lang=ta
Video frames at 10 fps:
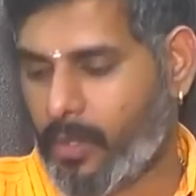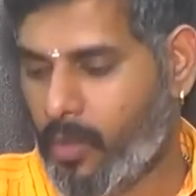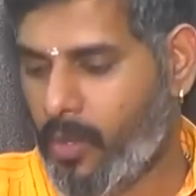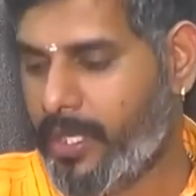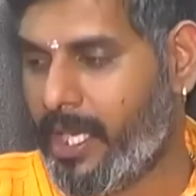அந்த
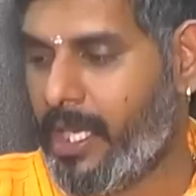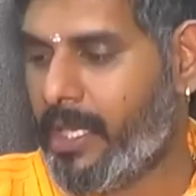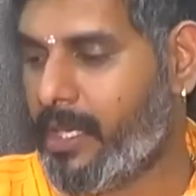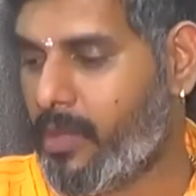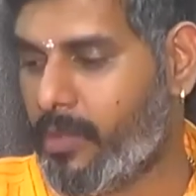
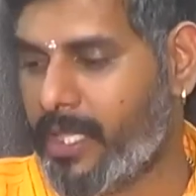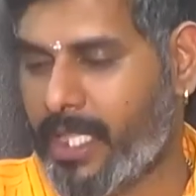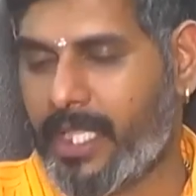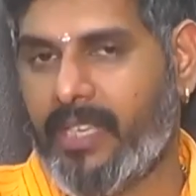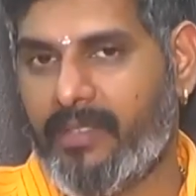கோயிலில்
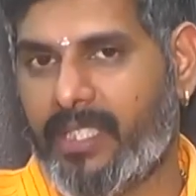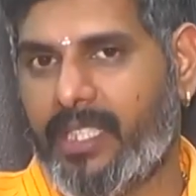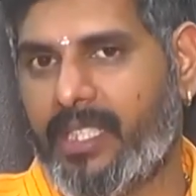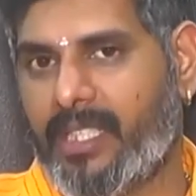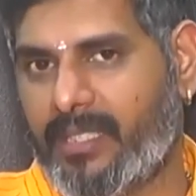இருக்கக்கூடிய அந்த
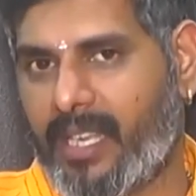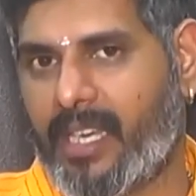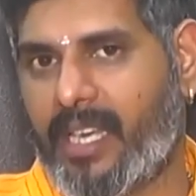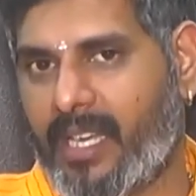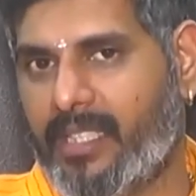தெய்வத்துக்கிட்ட
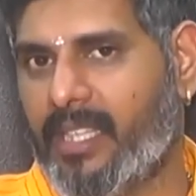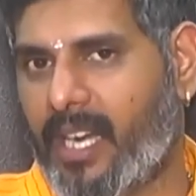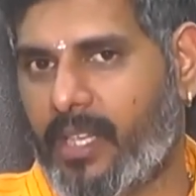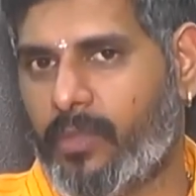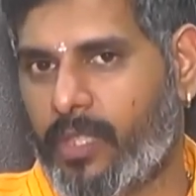சரணாகதி
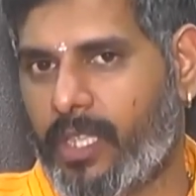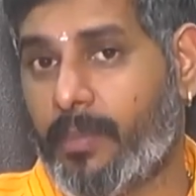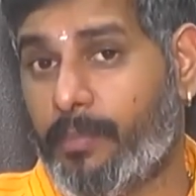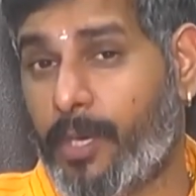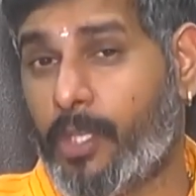
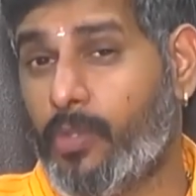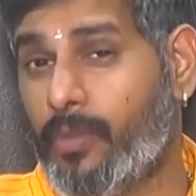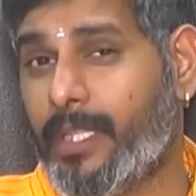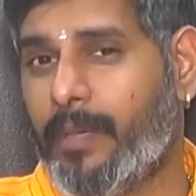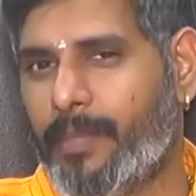ஆனவுடனே அந்த
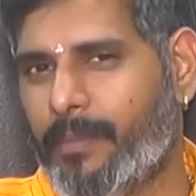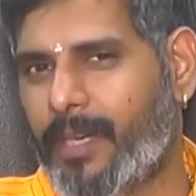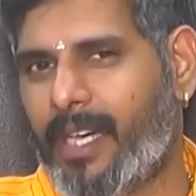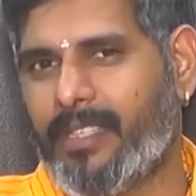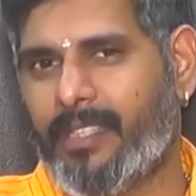பக்குவம் எப்படி
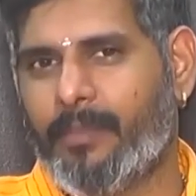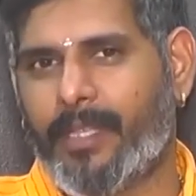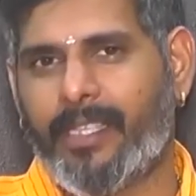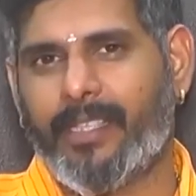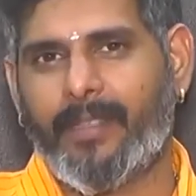மாறுதுன்னு
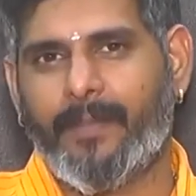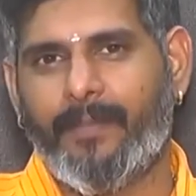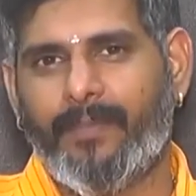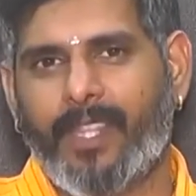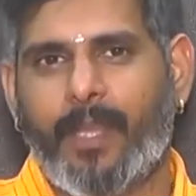பாருங்கள்
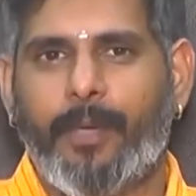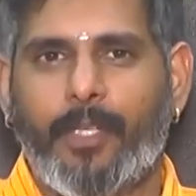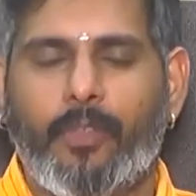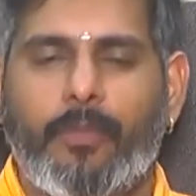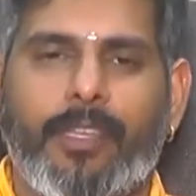இந்த
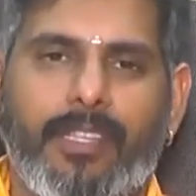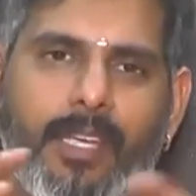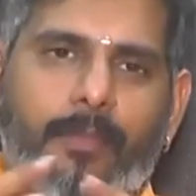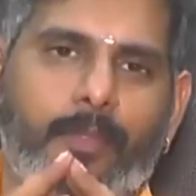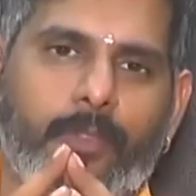பக்குவம்
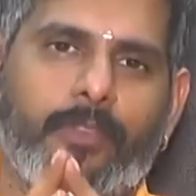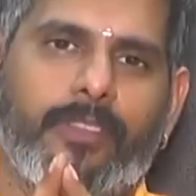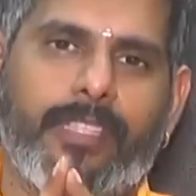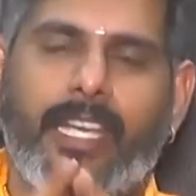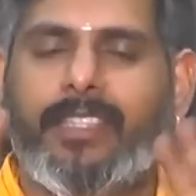இருந்தால் போதும்
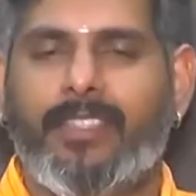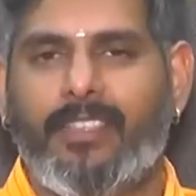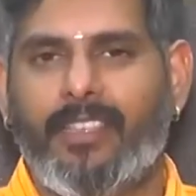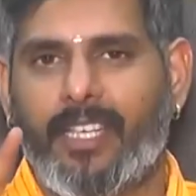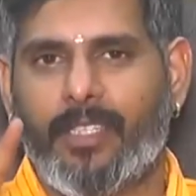
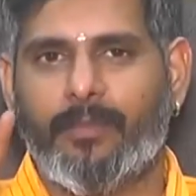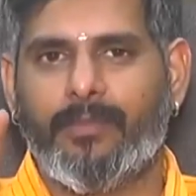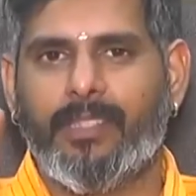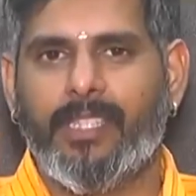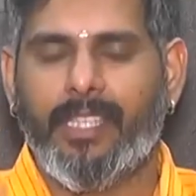நினைத்தது
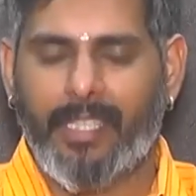நடக்கும்